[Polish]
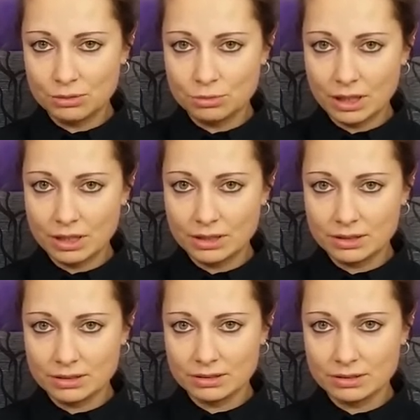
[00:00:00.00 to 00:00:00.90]

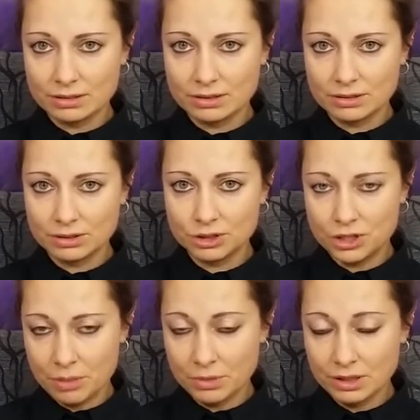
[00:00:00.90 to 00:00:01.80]
tutaj y,
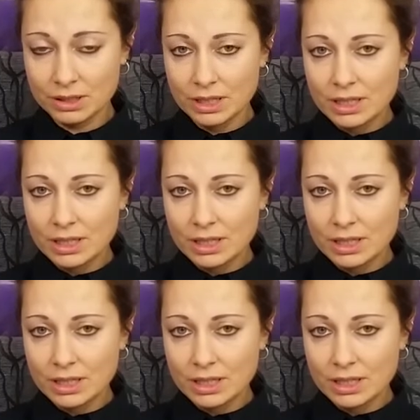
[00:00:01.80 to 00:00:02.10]
ściemy.